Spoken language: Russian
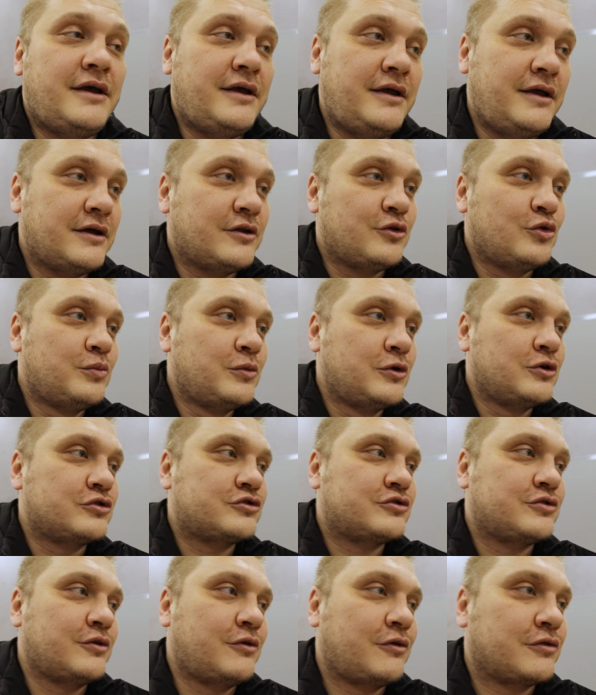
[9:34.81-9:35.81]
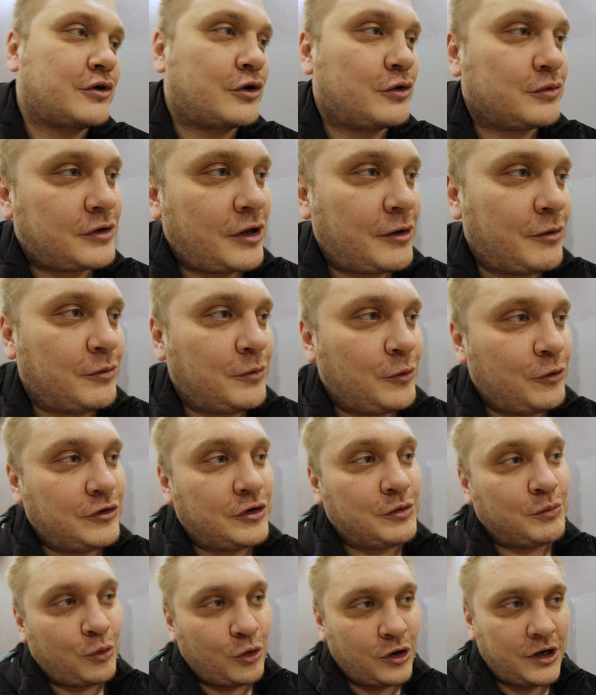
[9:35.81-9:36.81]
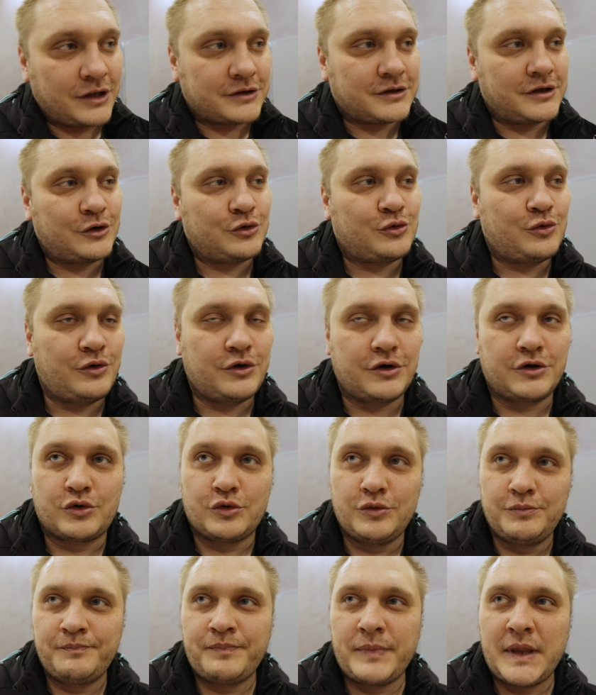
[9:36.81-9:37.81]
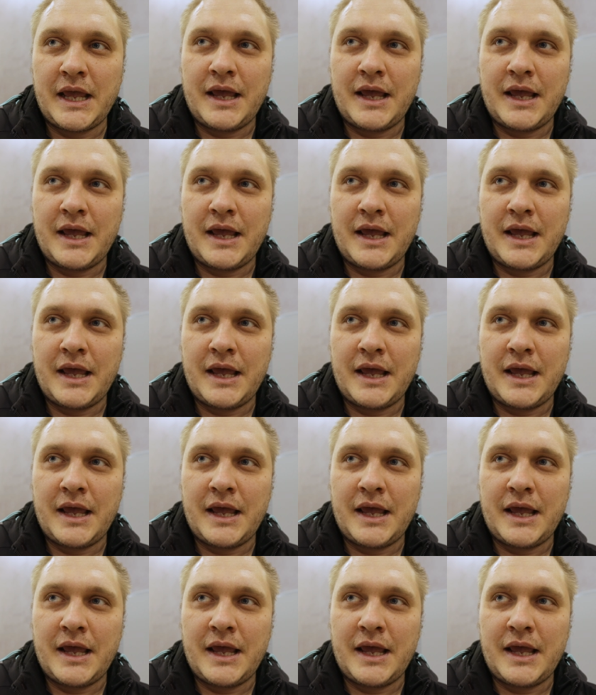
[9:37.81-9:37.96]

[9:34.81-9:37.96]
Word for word: И я думаю, что во втором тайме мы увидим более открытую игру.